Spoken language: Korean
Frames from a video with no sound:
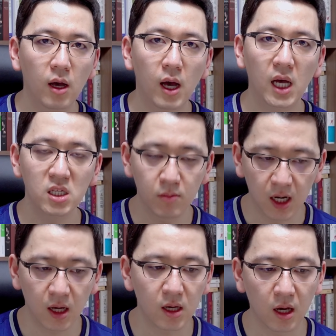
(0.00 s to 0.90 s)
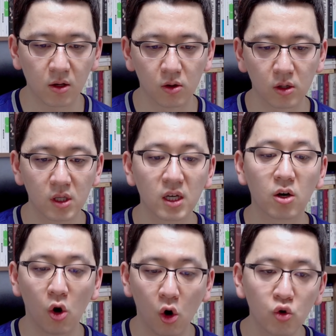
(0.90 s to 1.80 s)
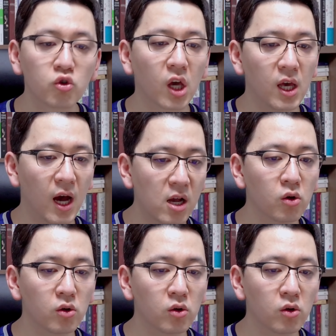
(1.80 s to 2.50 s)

하지 말아야 할 것, 그러니까 거룩해야 할